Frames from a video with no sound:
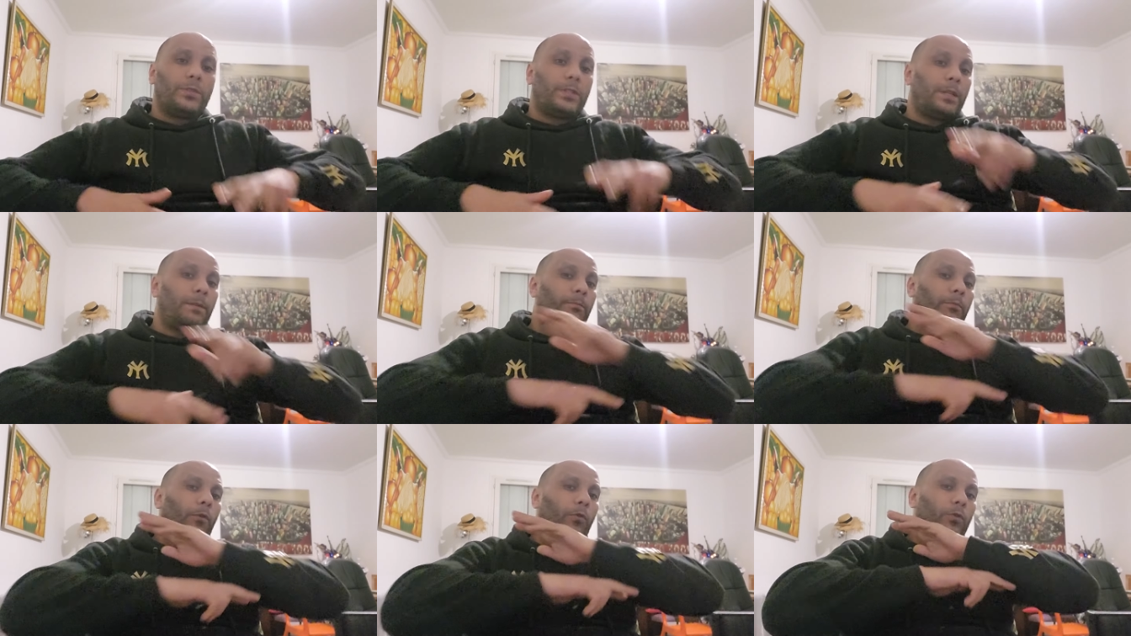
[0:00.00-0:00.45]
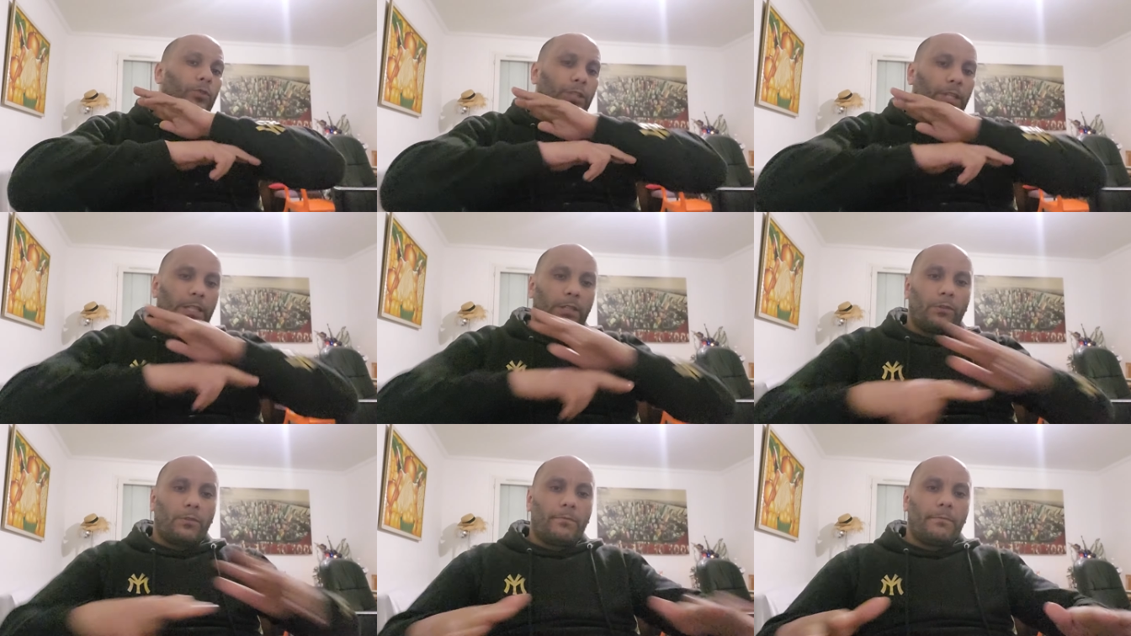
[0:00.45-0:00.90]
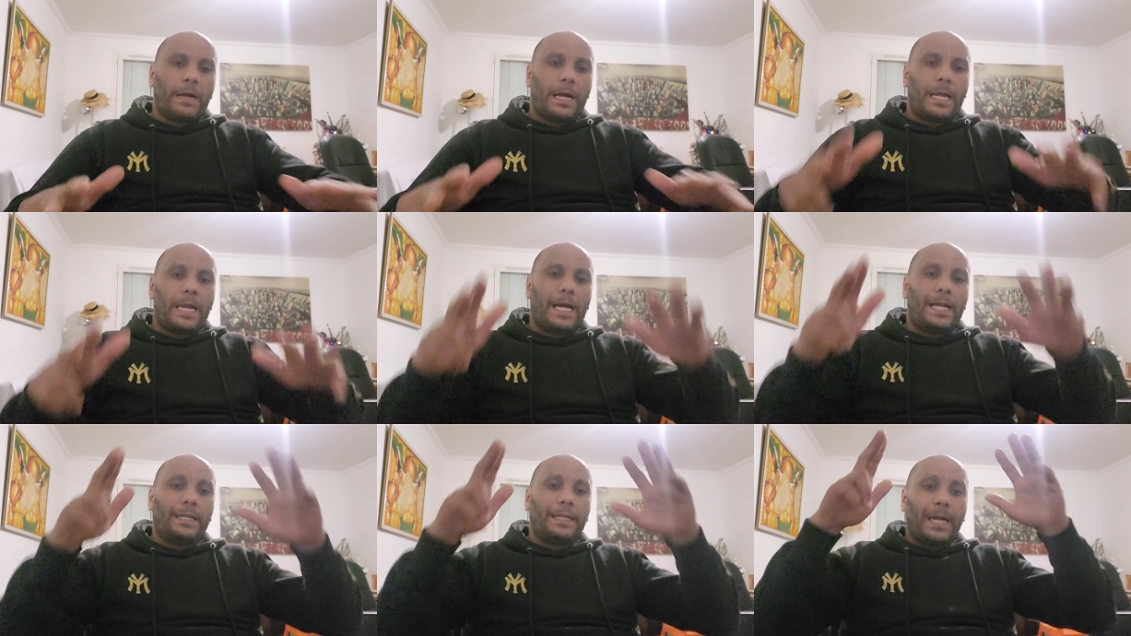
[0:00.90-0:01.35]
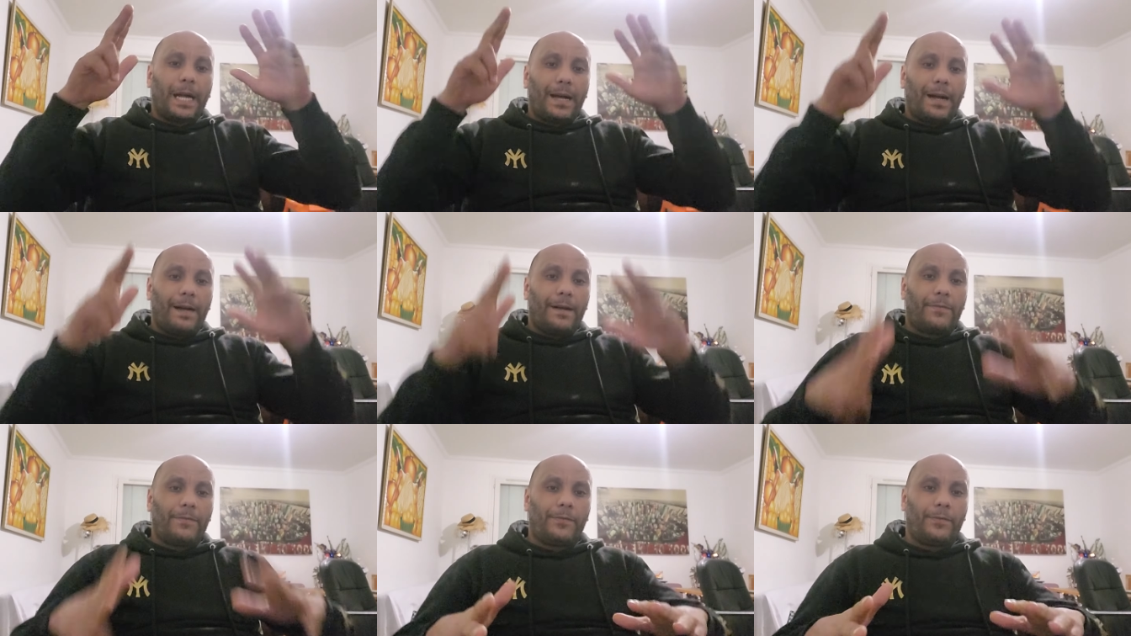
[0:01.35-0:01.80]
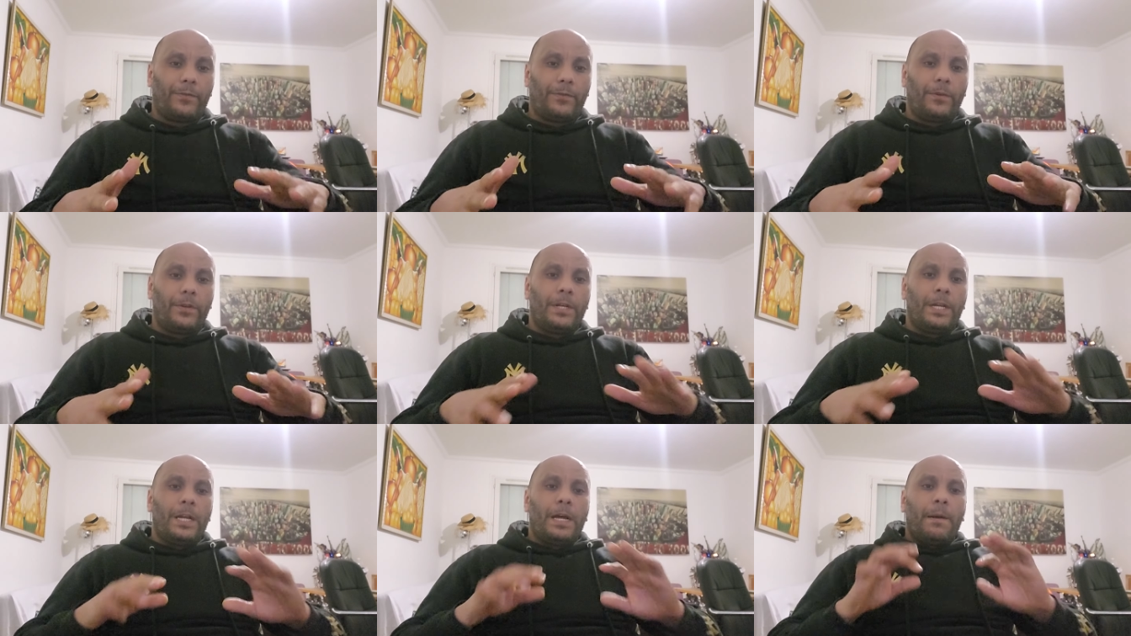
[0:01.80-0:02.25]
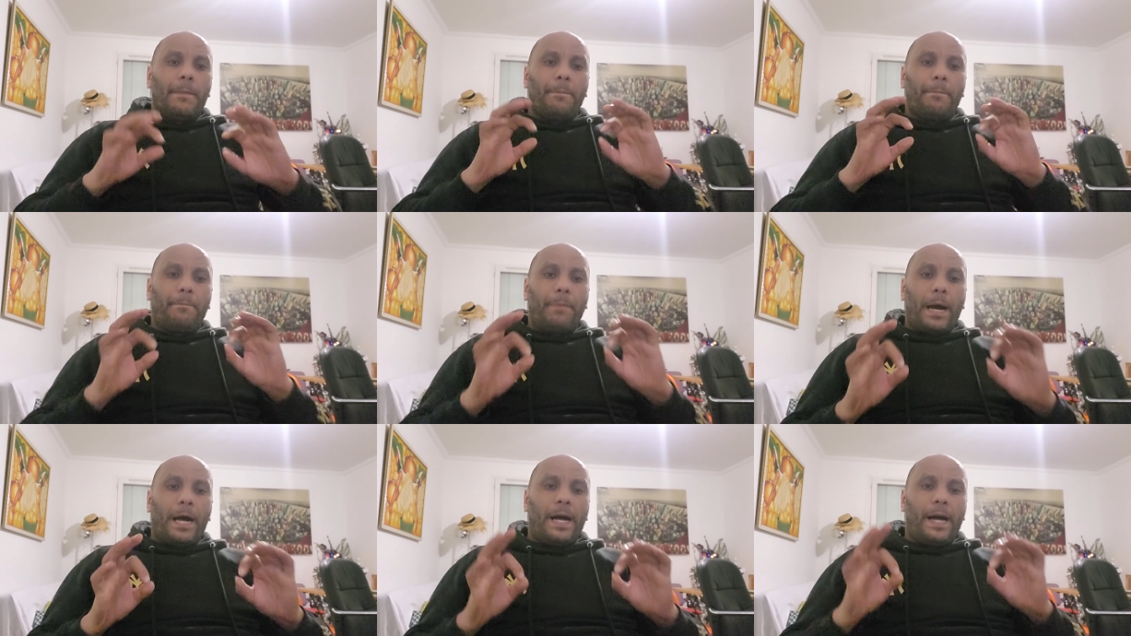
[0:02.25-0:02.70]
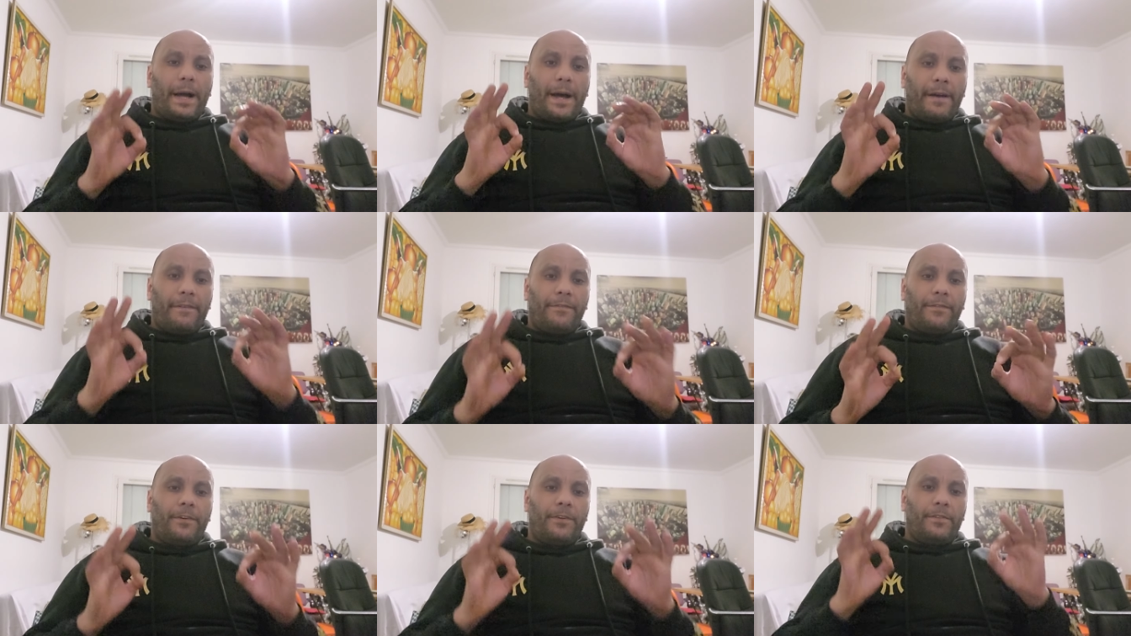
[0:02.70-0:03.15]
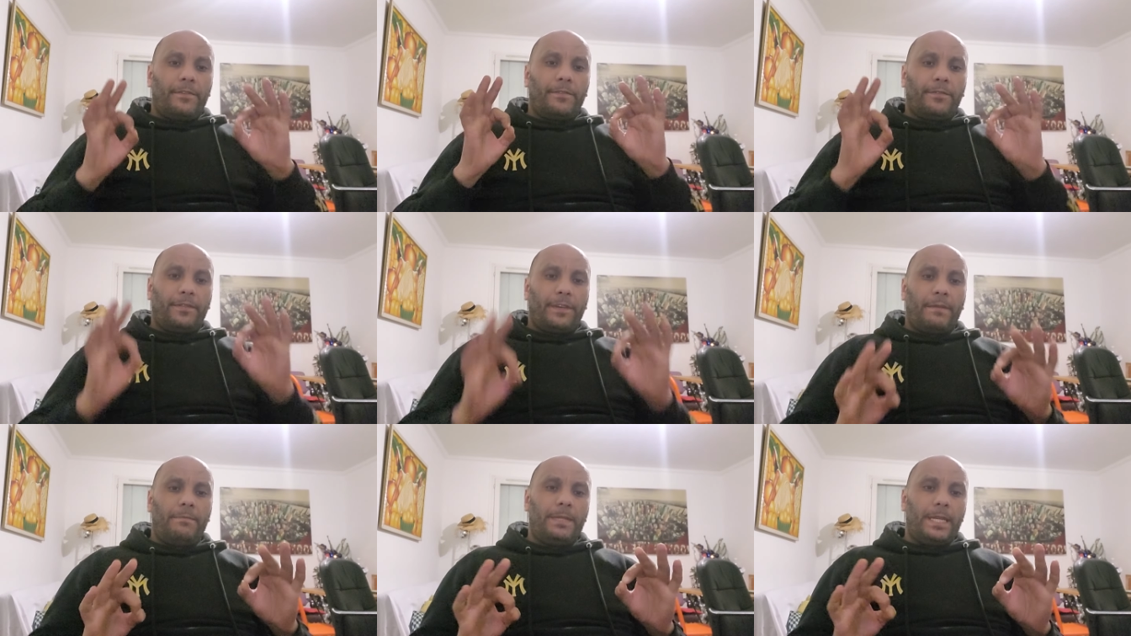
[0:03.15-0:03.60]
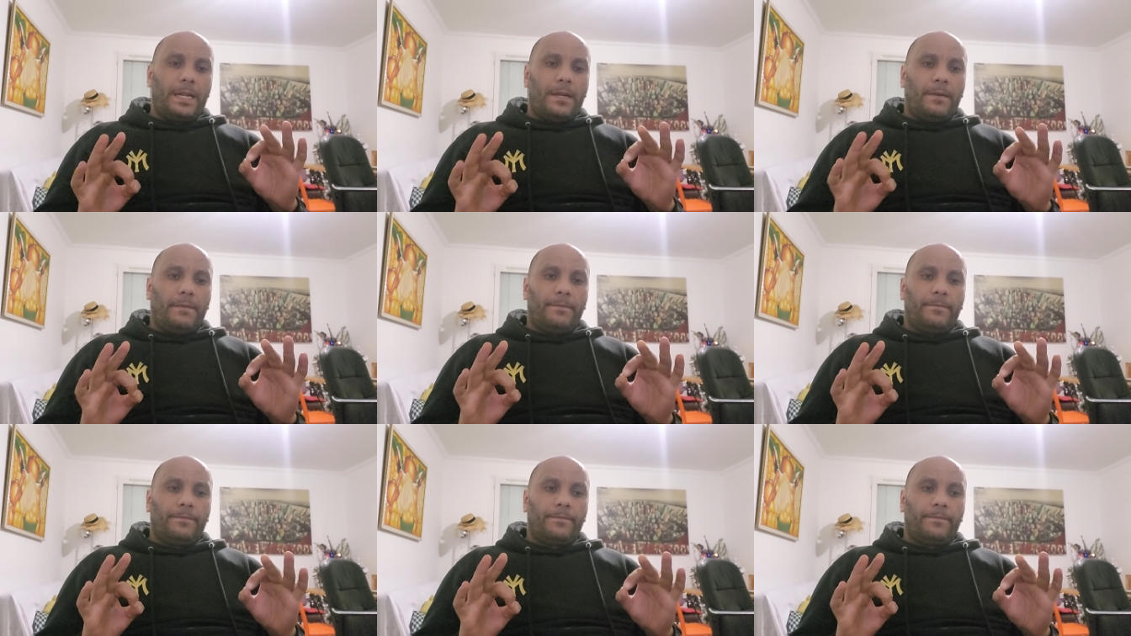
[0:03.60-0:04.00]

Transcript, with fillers: des projets de malade à fond. Pas avant 20 000.